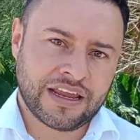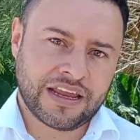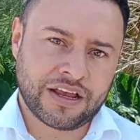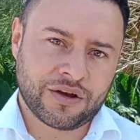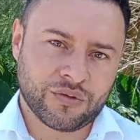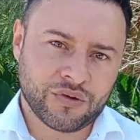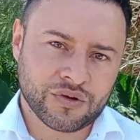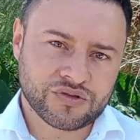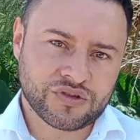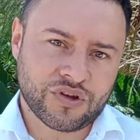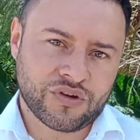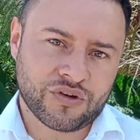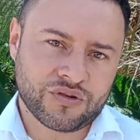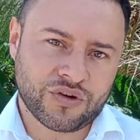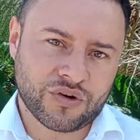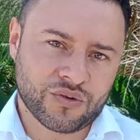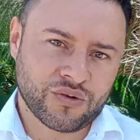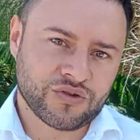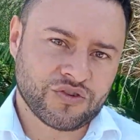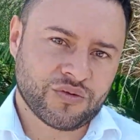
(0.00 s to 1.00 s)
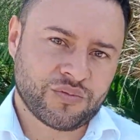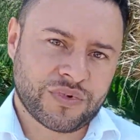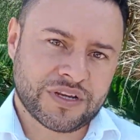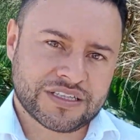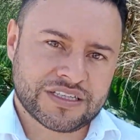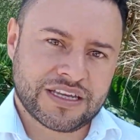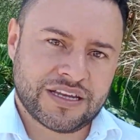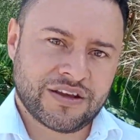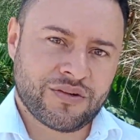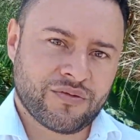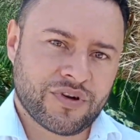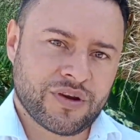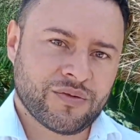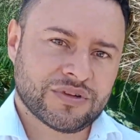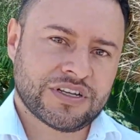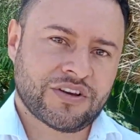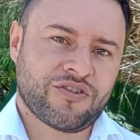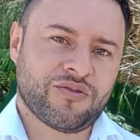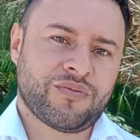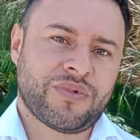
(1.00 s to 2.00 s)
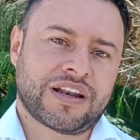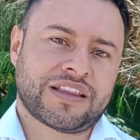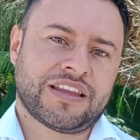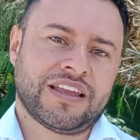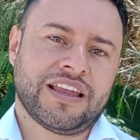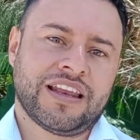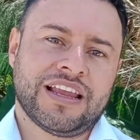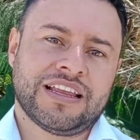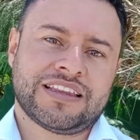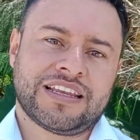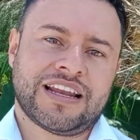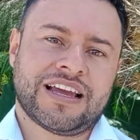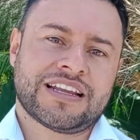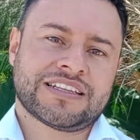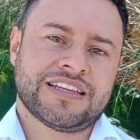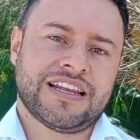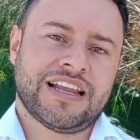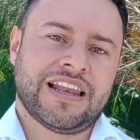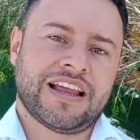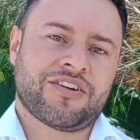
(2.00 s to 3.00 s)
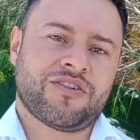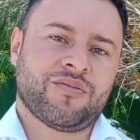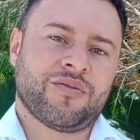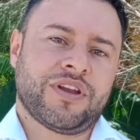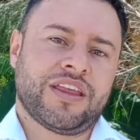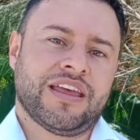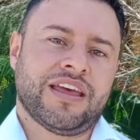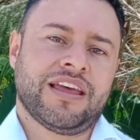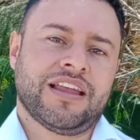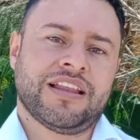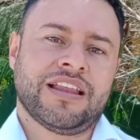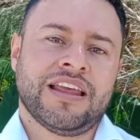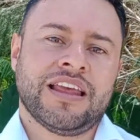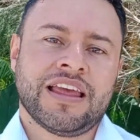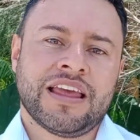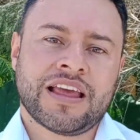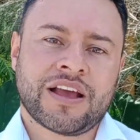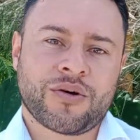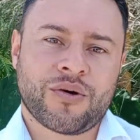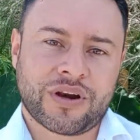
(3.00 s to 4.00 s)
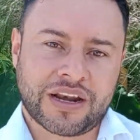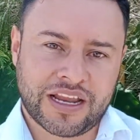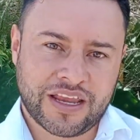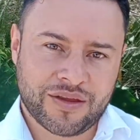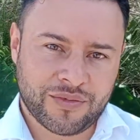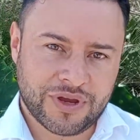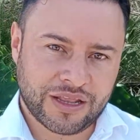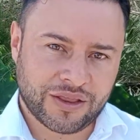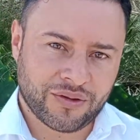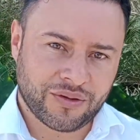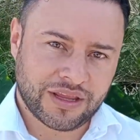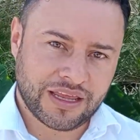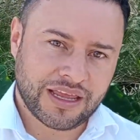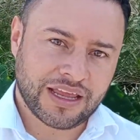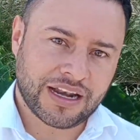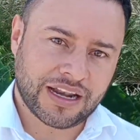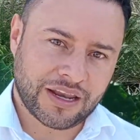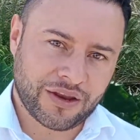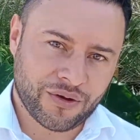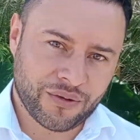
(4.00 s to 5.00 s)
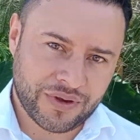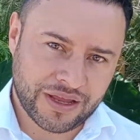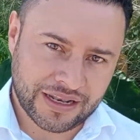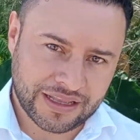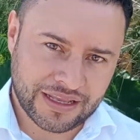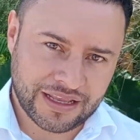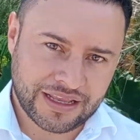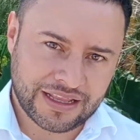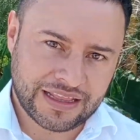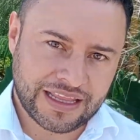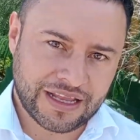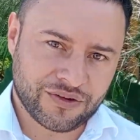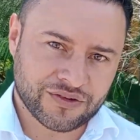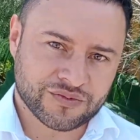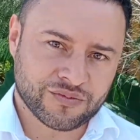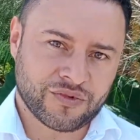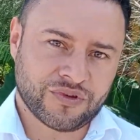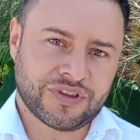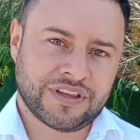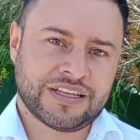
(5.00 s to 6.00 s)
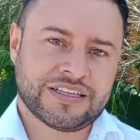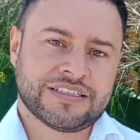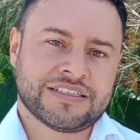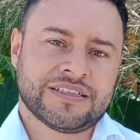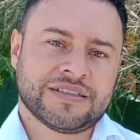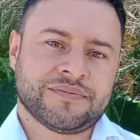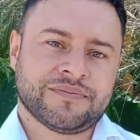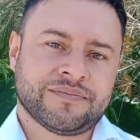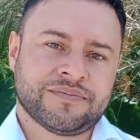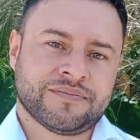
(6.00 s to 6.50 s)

eh, gusto y con orgullo pues fuimos a compartir y a entregársela a la comunidad del corregimiento de Río Verde de los Montes.